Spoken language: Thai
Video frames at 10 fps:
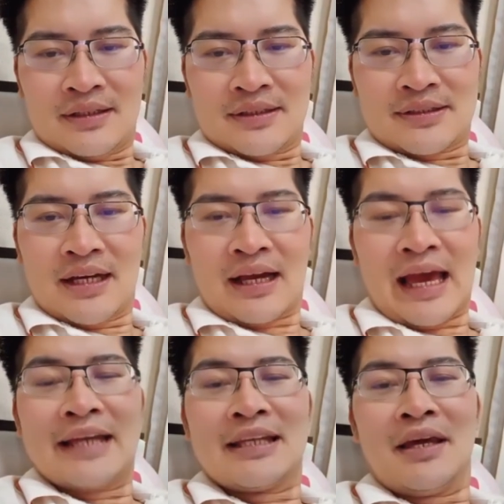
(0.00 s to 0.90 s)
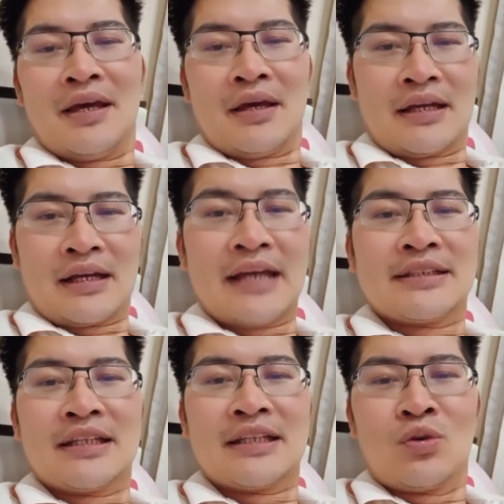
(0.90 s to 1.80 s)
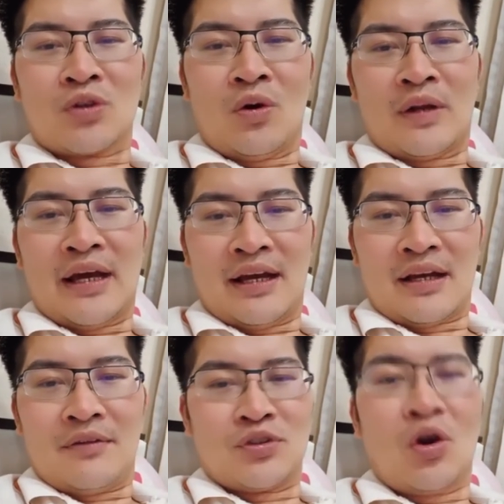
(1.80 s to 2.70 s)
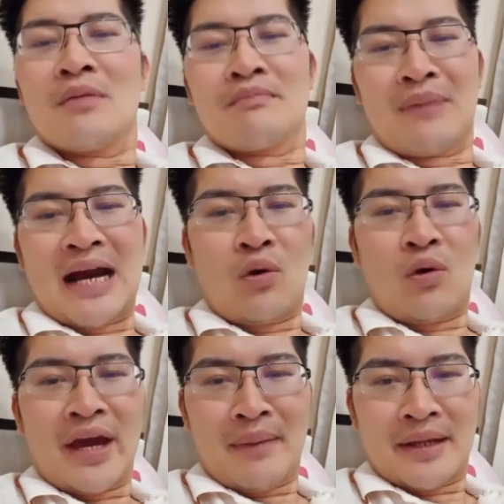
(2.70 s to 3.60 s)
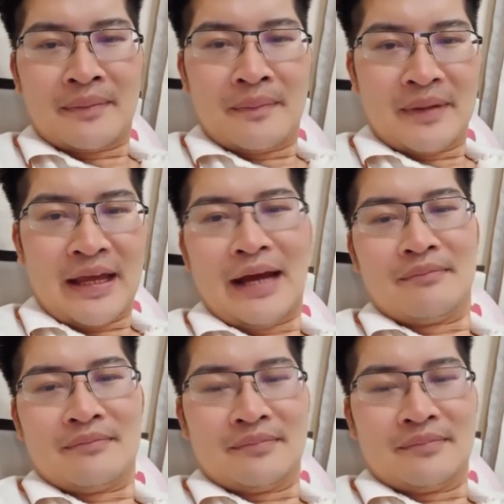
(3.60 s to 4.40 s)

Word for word: เจอใครที่ใกล้ชิดลุงตู่นะฮะก็โยนเปลือกกล้วยให้มันนะครับ